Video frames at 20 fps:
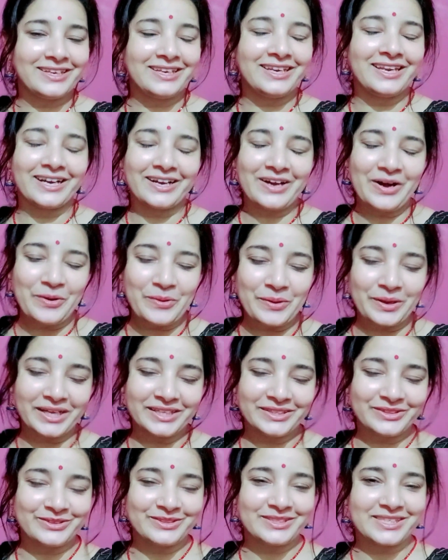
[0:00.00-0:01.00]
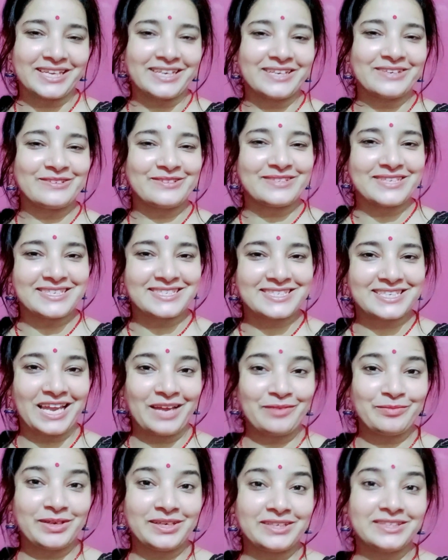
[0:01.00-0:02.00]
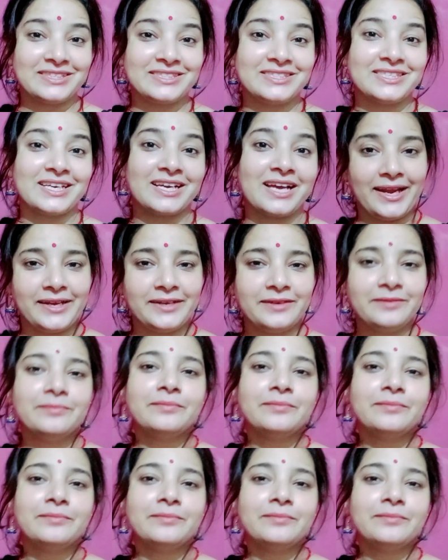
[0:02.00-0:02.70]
लगा होगा तो चैनल को सब्सक्राइब कर दीजिएगा